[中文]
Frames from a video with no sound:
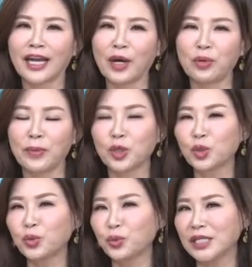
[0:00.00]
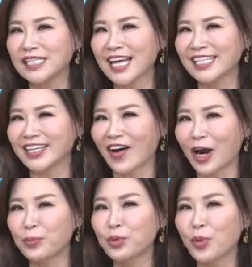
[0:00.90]
那我们勿以善小
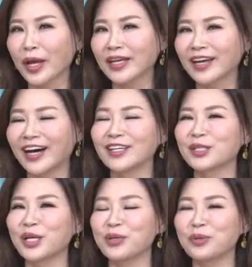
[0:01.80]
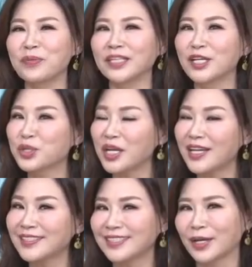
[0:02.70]
而不为哈，所以我们呢虽
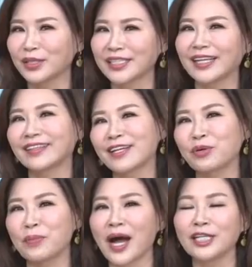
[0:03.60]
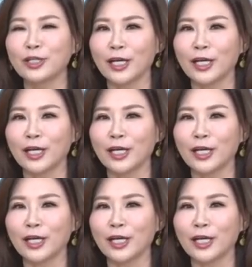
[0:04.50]
然是小善，但我们还是